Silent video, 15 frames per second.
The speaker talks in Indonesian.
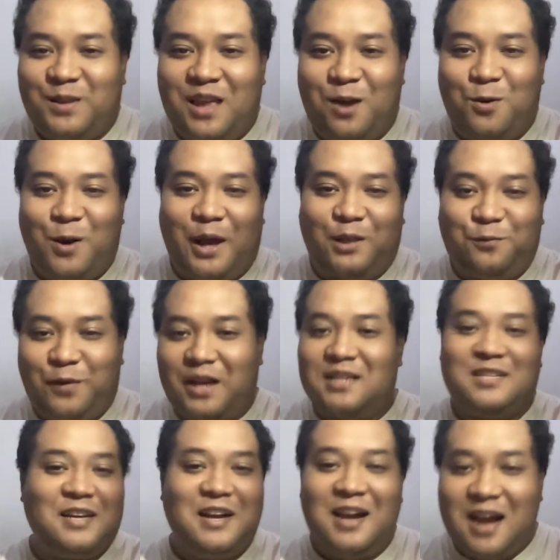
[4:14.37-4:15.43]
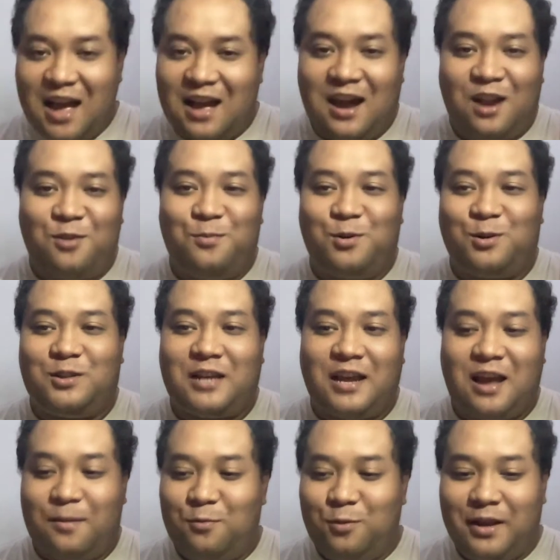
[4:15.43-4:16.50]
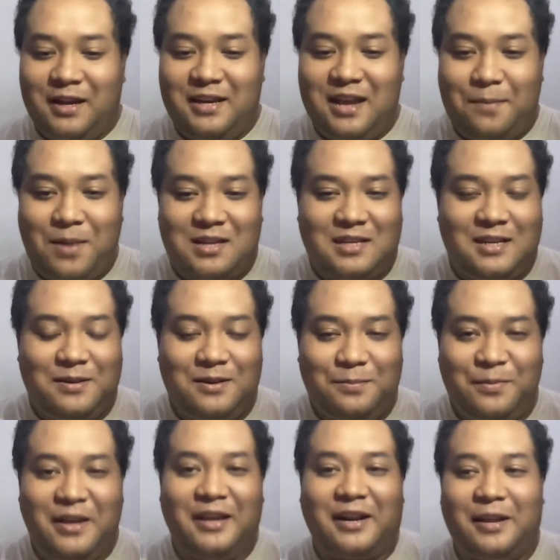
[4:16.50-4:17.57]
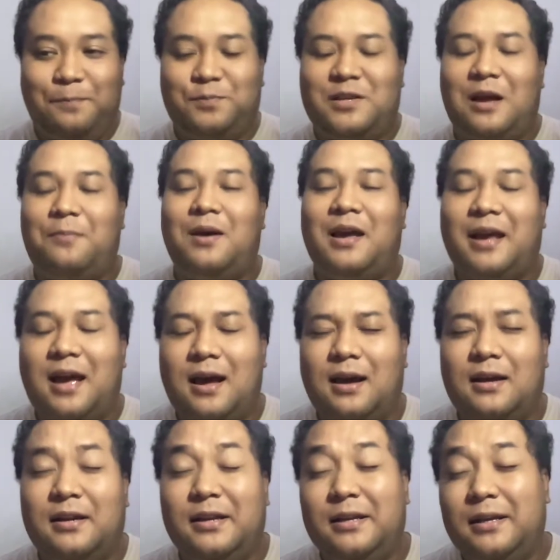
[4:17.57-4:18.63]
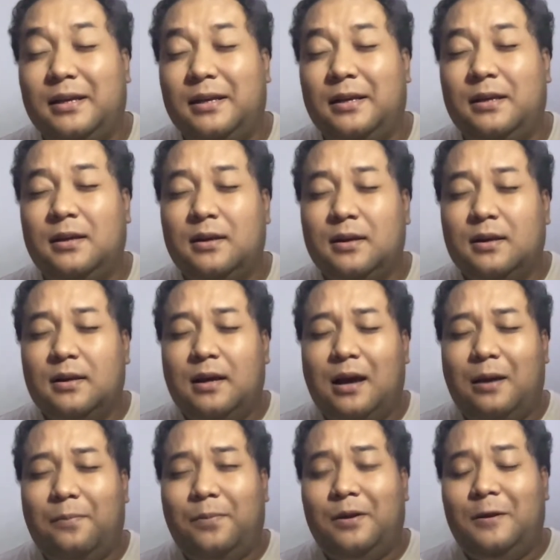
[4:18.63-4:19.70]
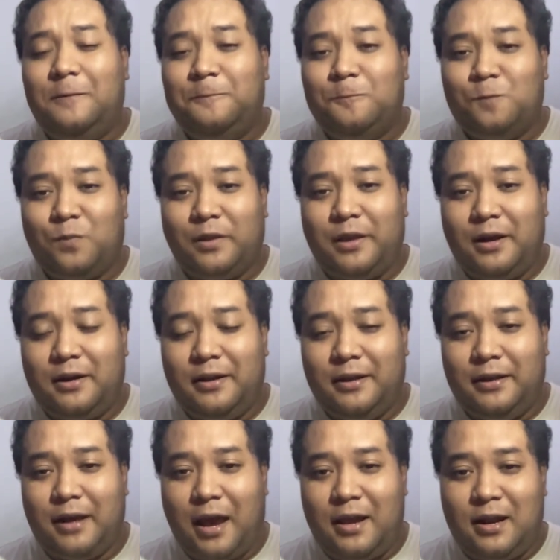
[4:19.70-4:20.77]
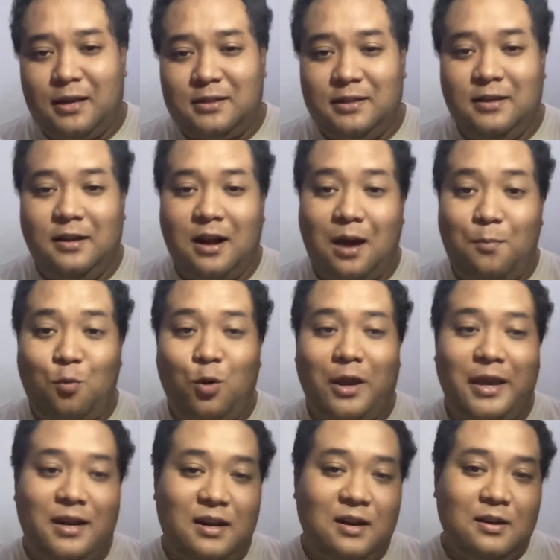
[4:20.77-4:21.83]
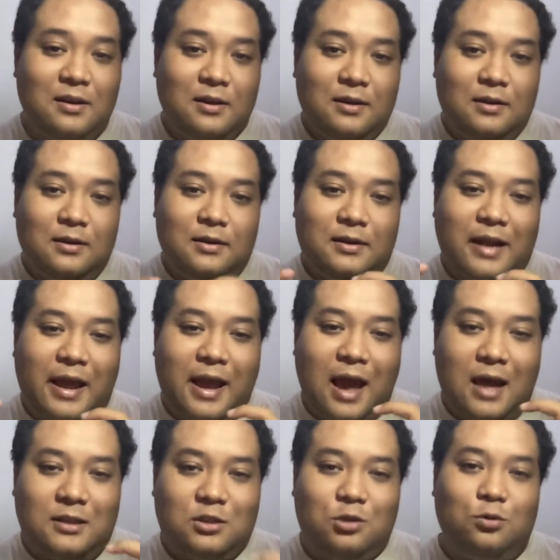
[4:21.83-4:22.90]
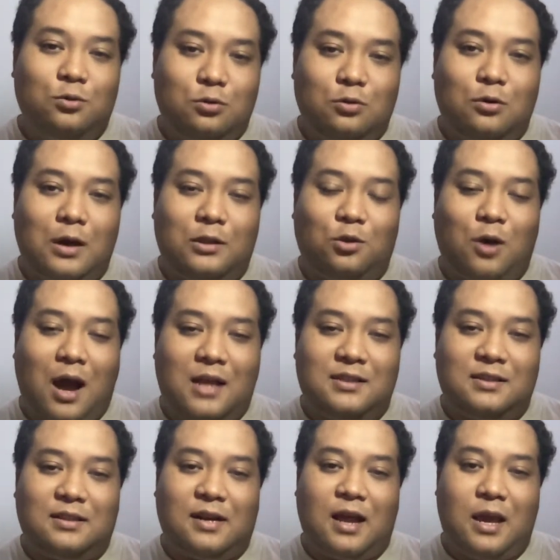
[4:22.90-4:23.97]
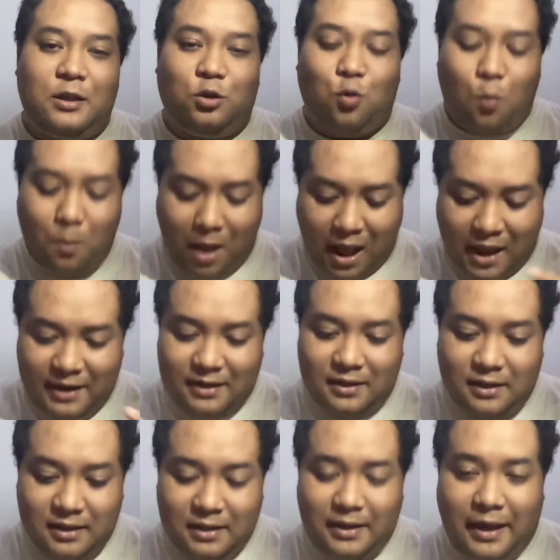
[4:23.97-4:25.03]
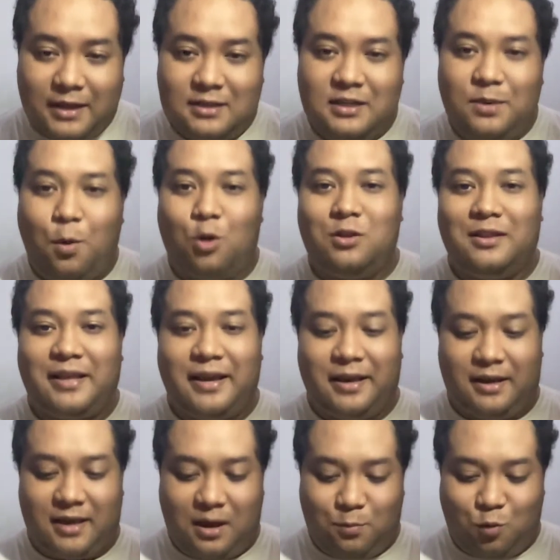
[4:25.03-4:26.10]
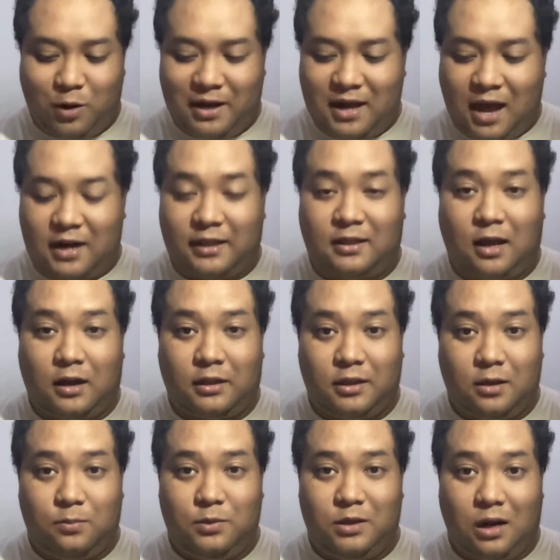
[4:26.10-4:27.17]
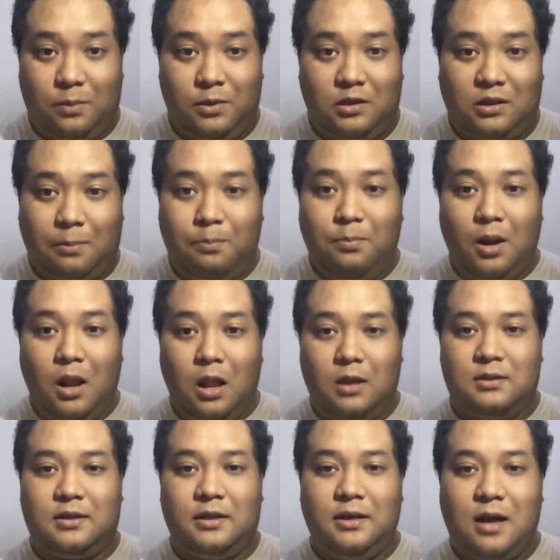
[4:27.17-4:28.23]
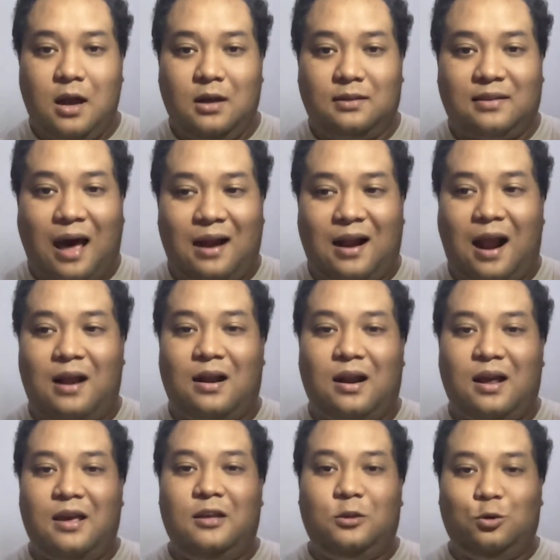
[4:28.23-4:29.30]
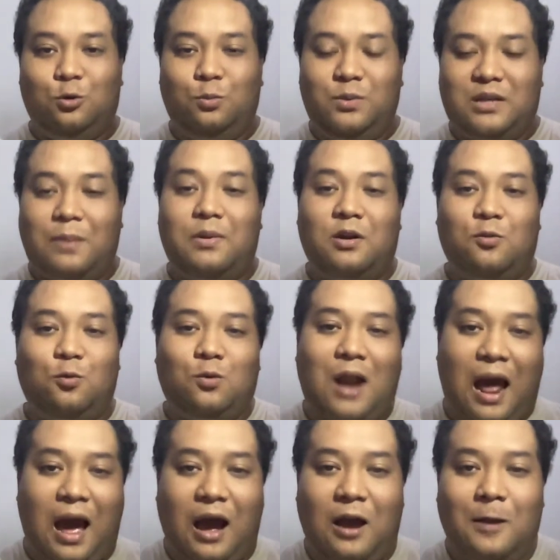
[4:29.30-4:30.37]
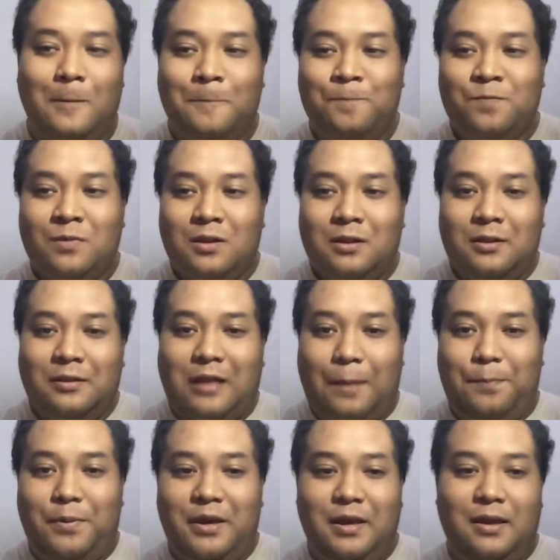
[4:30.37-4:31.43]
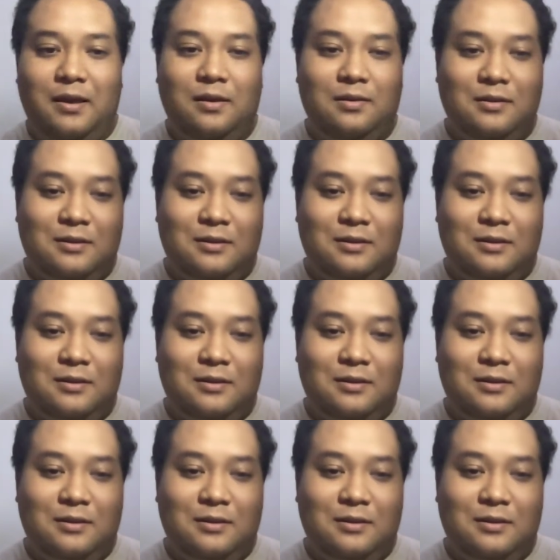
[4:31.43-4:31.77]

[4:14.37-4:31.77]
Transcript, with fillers: yang advance enggak kalau menurut saya mungkin dia masih mirip sama yang di apa yang di Ayla Sigra mungkin Daihatsu atau Astra itu main di engine mounting yang mungkin karet-karetnya bisa lebih tebel sehingga getarannya itu bisa berkurang. Tapi